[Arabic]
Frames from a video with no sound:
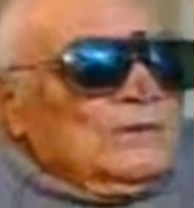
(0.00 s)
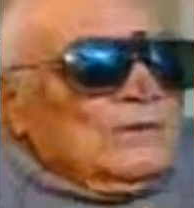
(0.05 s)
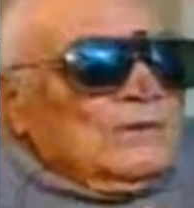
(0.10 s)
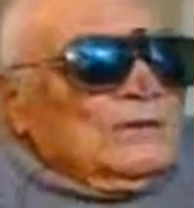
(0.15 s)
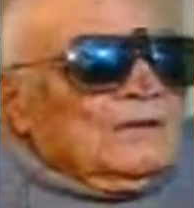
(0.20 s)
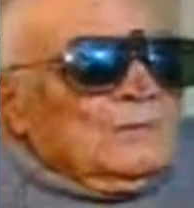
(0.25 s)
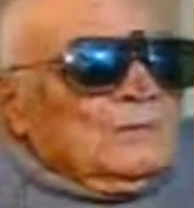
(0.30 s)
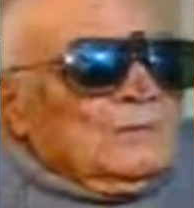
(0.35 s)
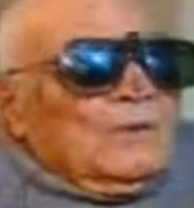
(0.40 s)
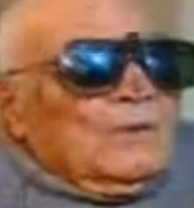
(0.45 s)

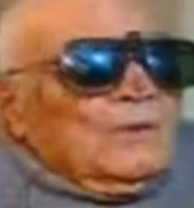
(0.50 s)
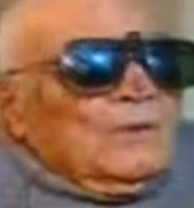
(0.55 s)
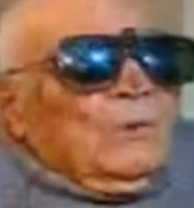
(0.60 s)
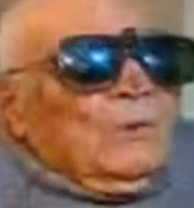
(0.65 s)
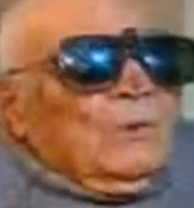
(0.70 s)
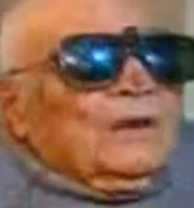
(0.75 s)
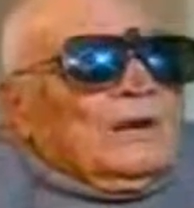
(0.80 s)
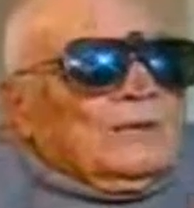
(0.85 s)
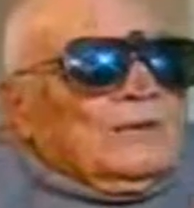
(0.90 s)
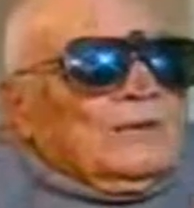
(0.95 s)
طريق ورا
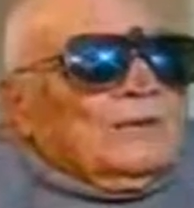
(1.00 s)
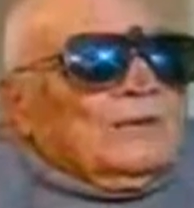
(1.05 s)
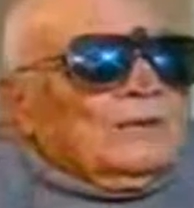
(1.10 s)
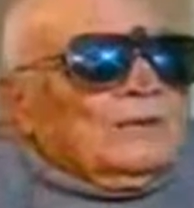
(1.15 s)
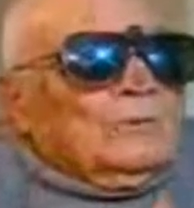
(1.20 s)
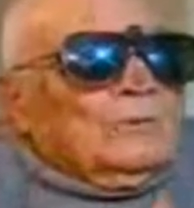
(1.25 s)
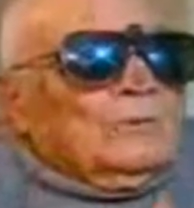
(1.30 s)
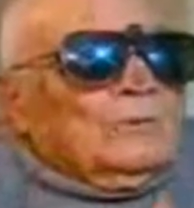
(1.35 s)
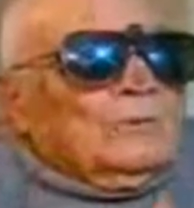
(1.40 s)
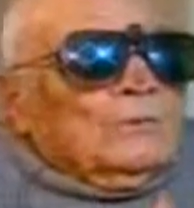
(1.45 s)
ورا
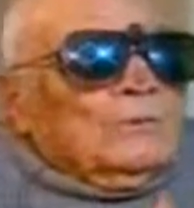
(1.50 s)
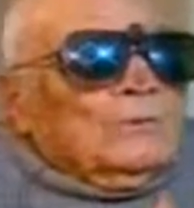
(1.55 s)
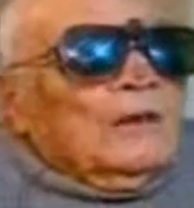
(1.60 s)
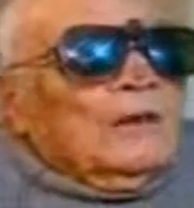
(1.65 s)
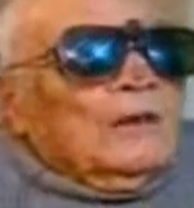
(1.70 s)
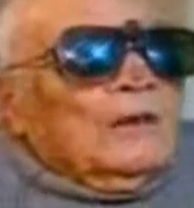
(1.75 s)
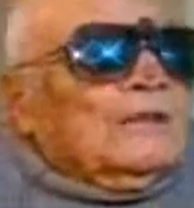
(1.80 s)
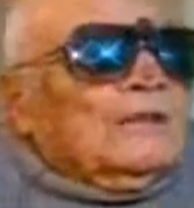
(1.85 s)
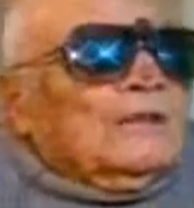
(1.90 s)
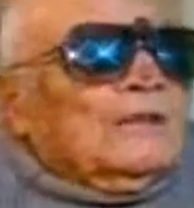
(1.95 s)
طريق واحد
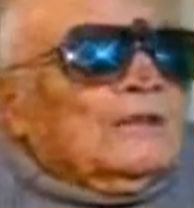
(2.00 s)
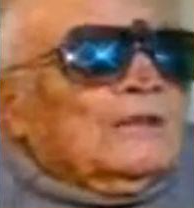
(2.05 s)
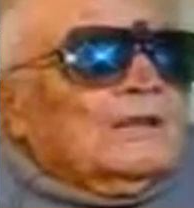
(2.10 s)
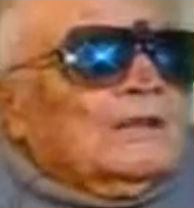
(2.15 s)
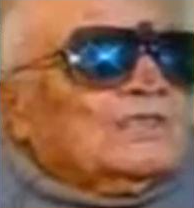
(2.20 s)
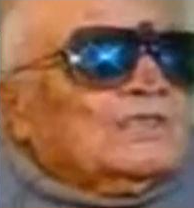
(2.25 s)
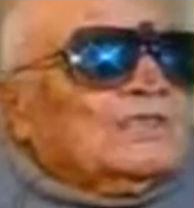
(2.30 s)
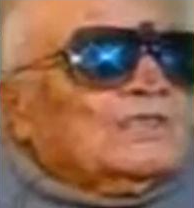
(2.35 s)
ورا الثاني